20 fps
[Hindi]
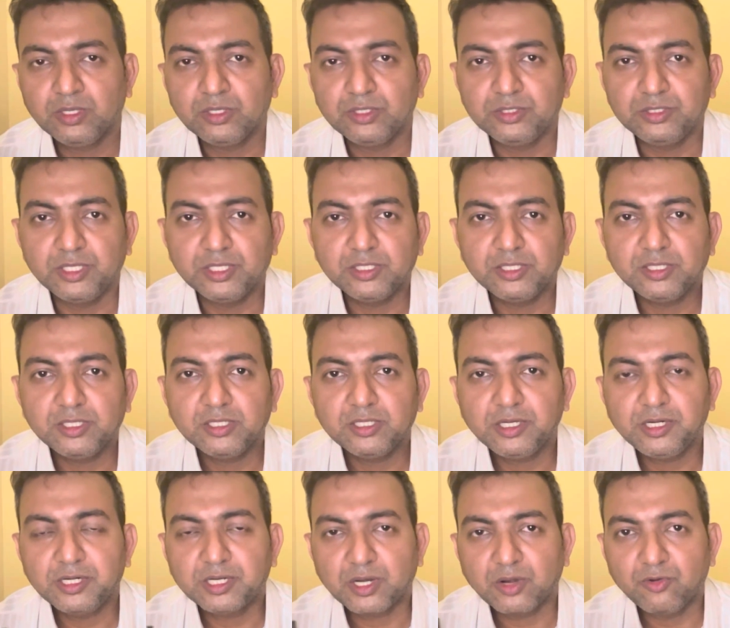जैसे जैसे
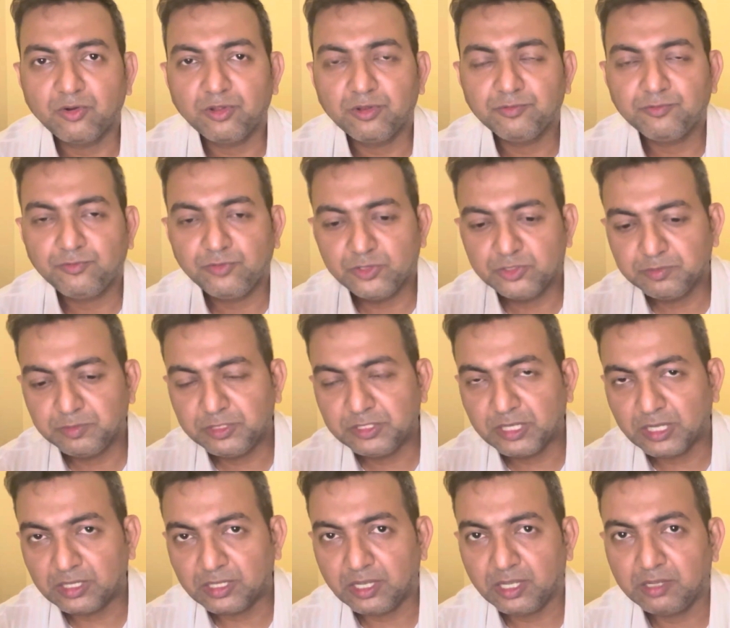ड्राइडाउन फेज में
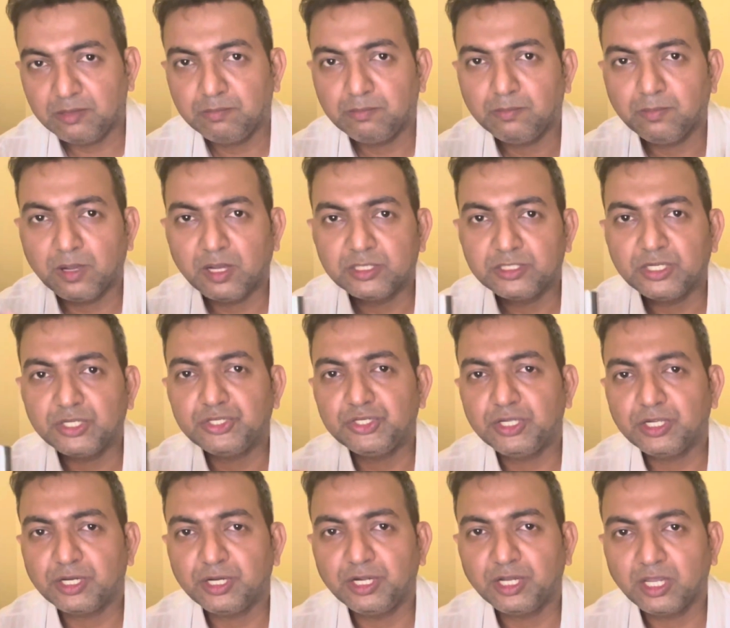जाता है पाँच या
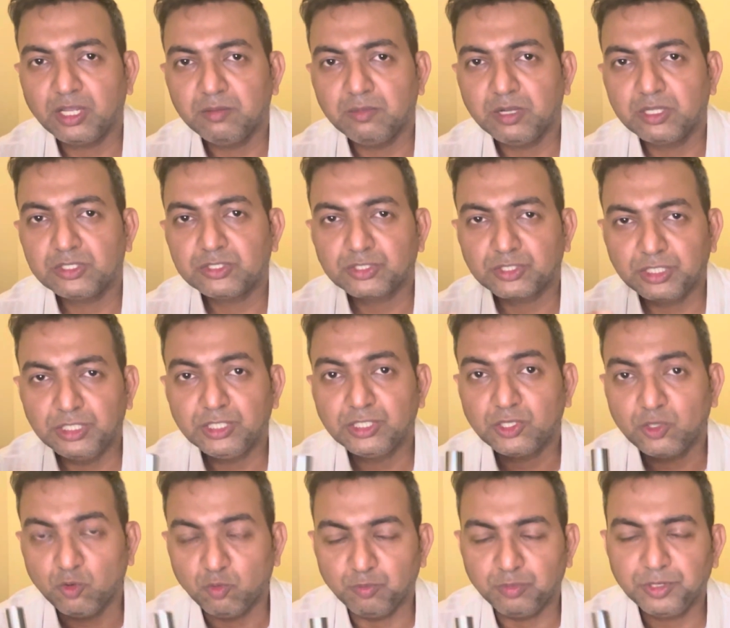छः घंटे के बाद स्किन
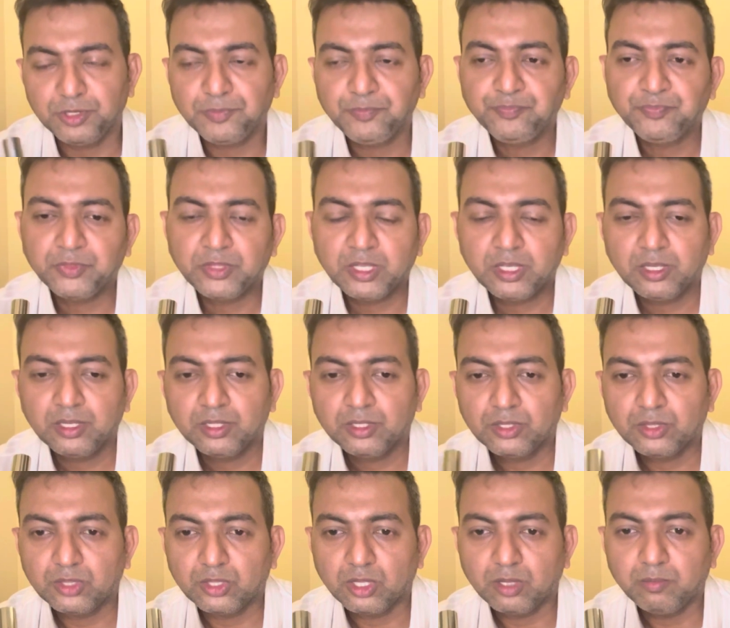के ऊपर
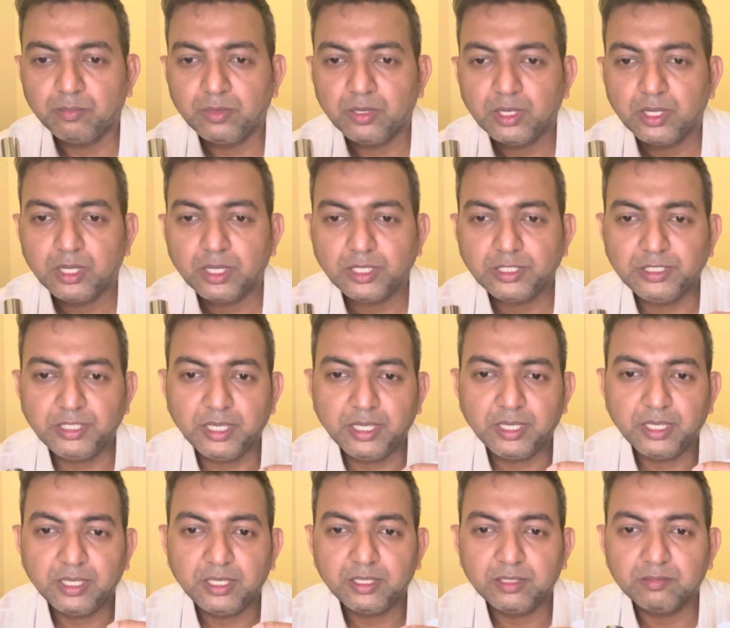तब ये
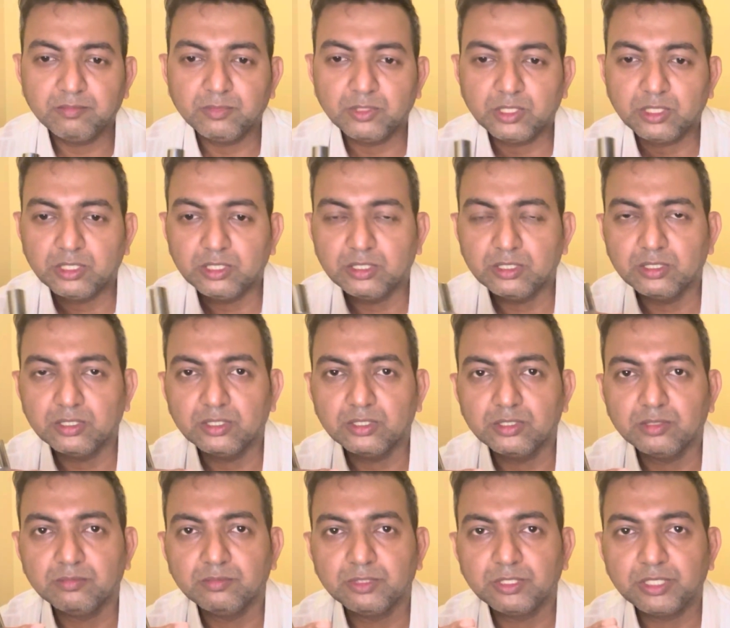
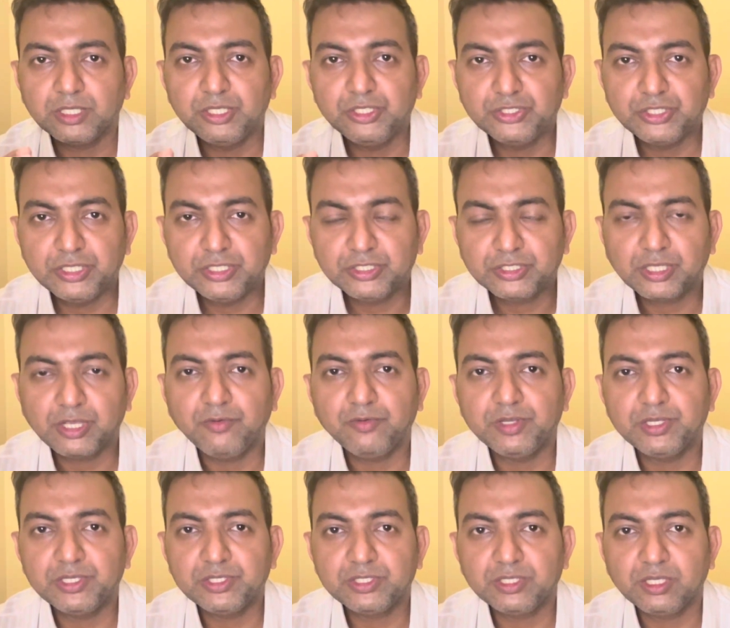इंसेंस की
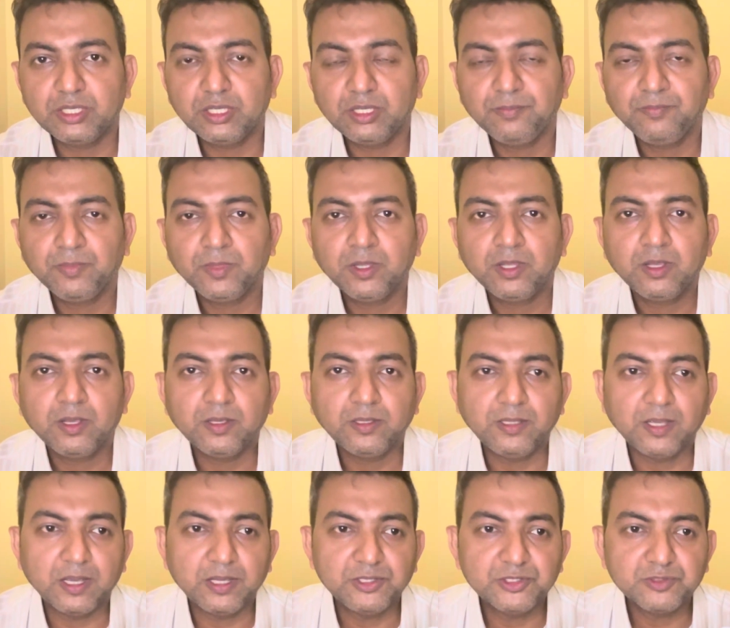वजह से
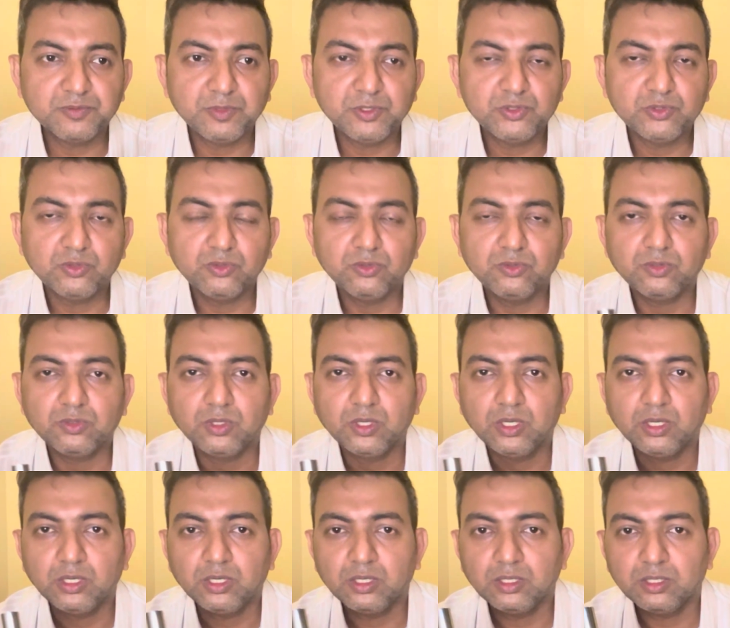या इसमें जो
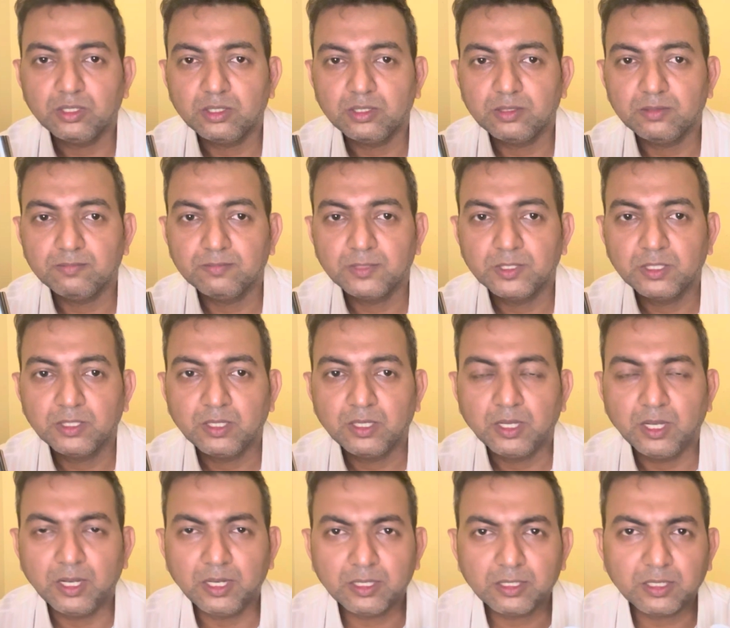आ,
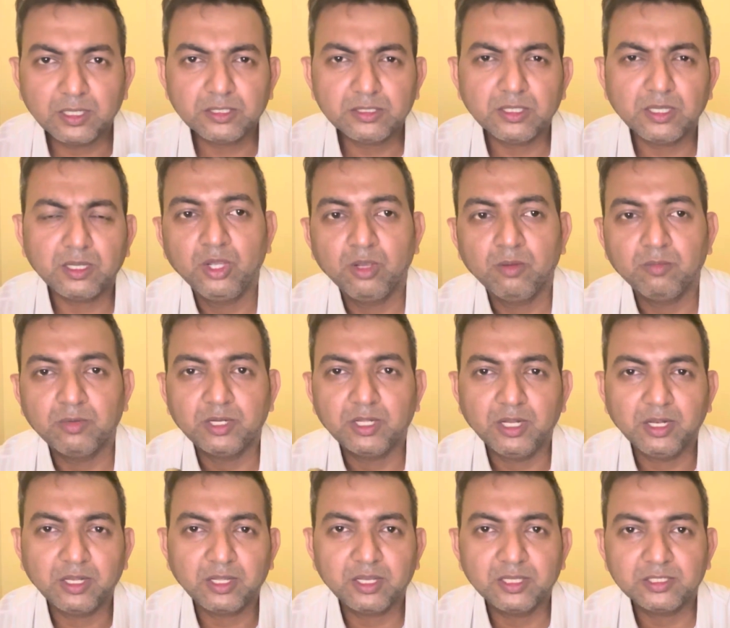हल्का सा बट
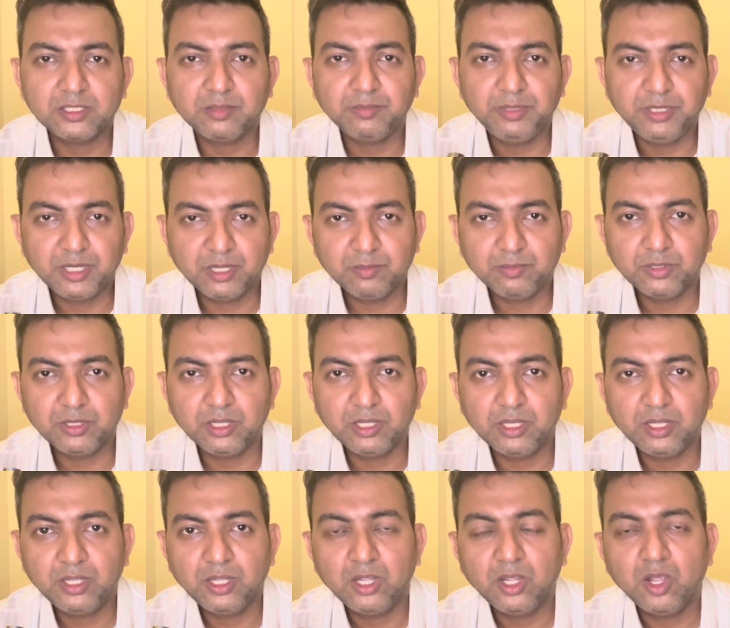हल्का सा मीठापन है
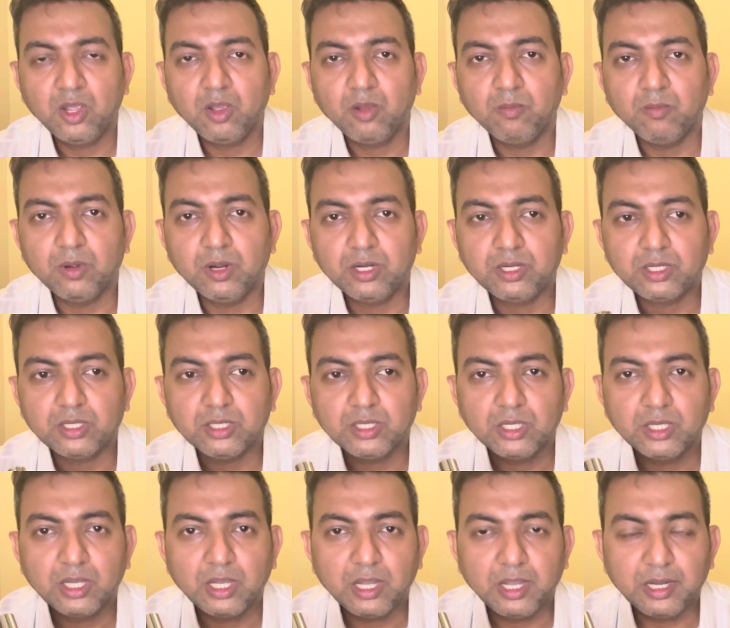बट
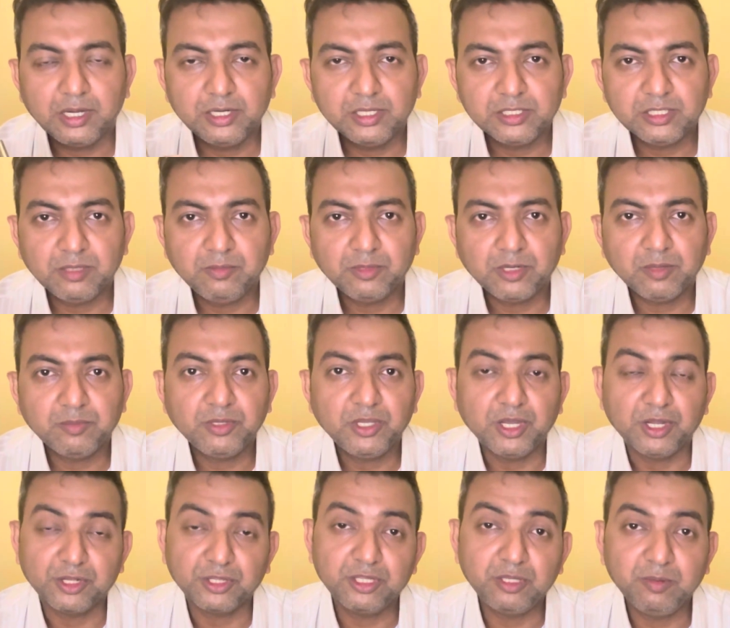एट द सेम टाइम ये
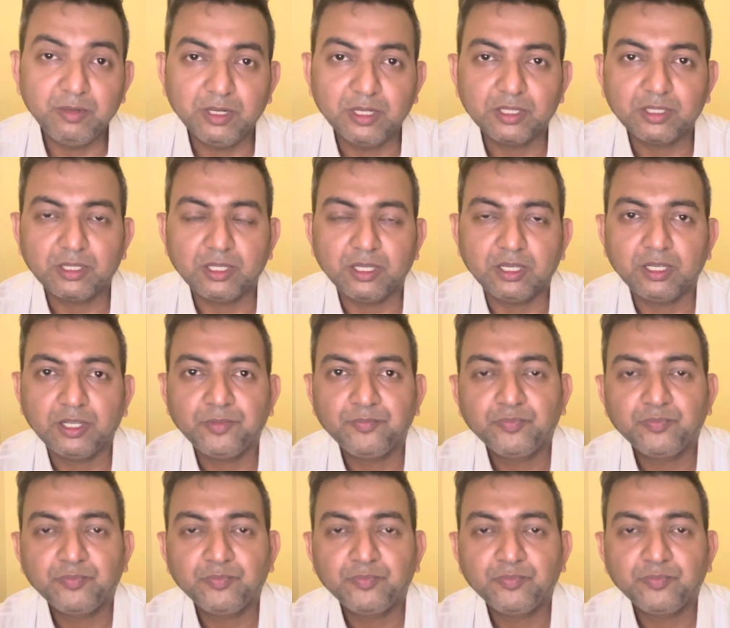अर्दी भी लगता है